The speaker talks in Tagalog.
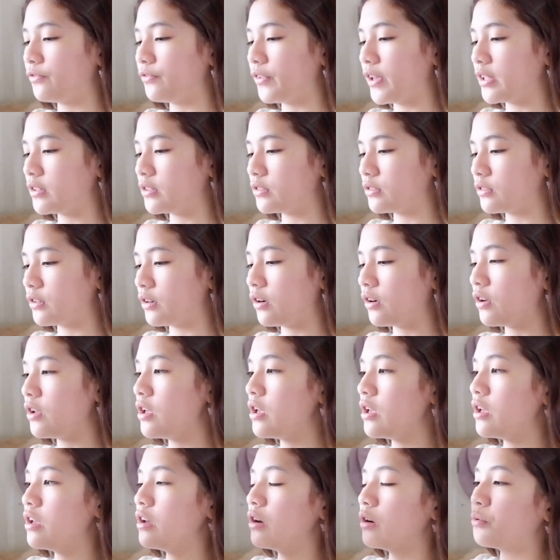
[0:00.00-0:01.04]
face ko
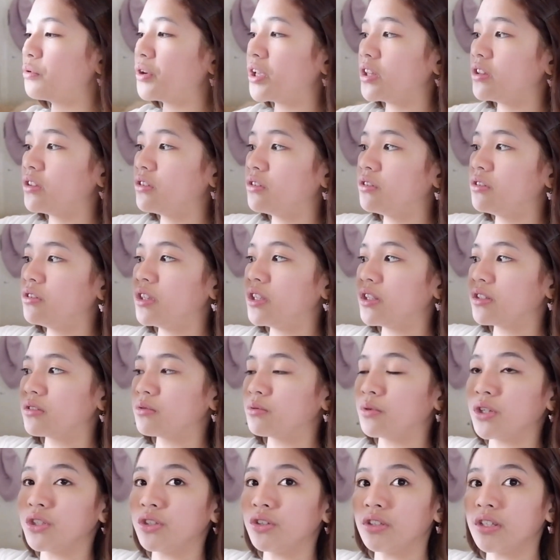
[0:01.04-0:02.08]
with this
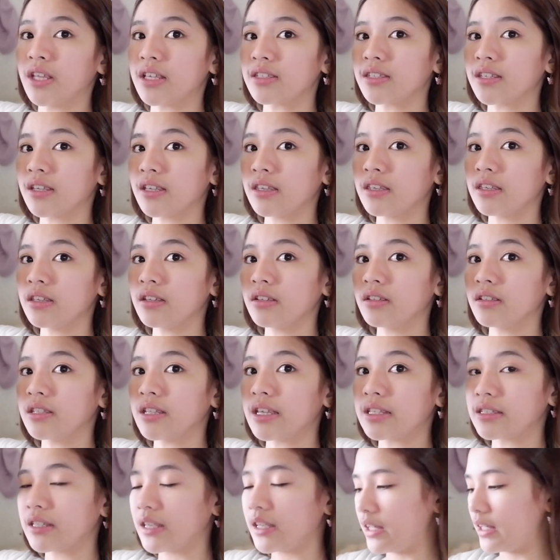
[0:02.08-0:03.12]
one, yung nasa,
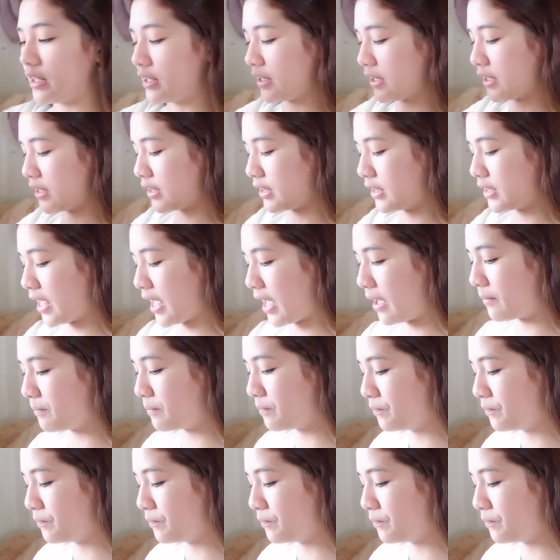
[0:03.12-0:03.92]
nasa gitna.